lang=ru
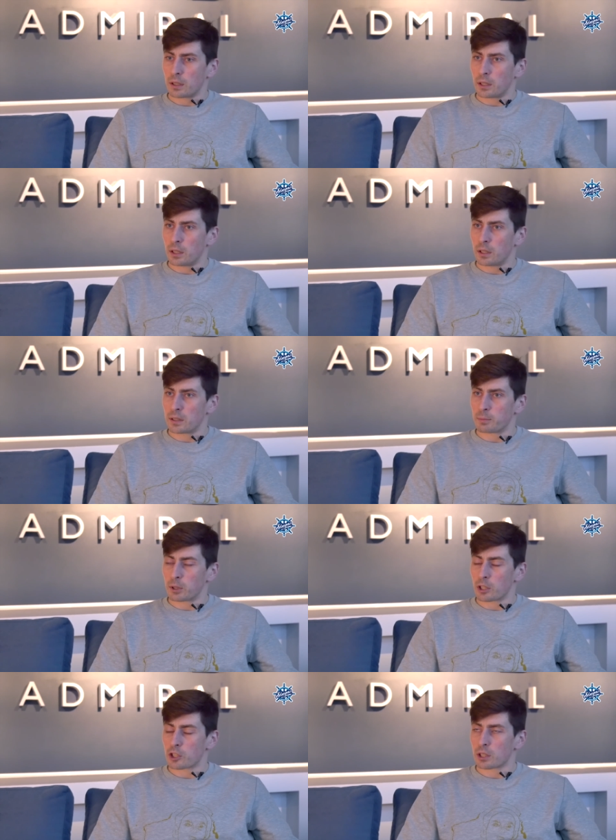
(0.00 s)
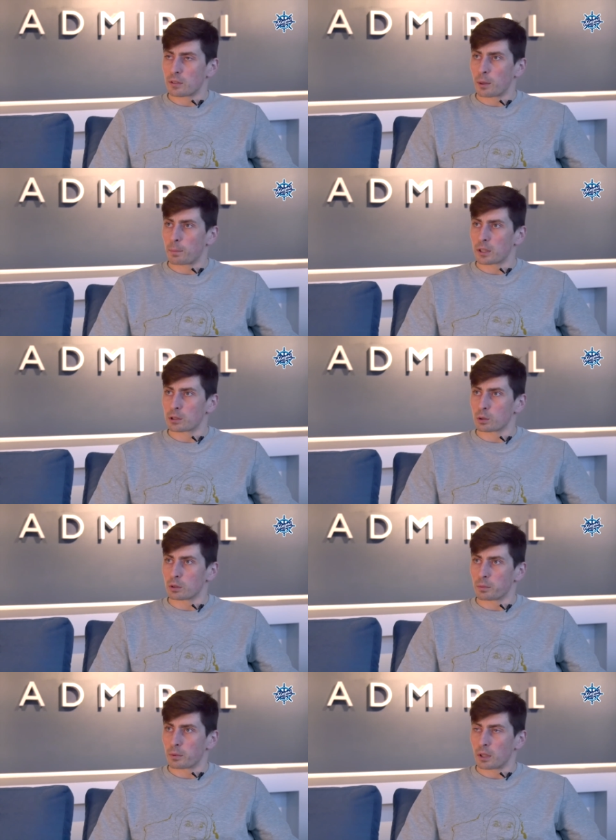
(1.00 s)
и смены часовых поясов,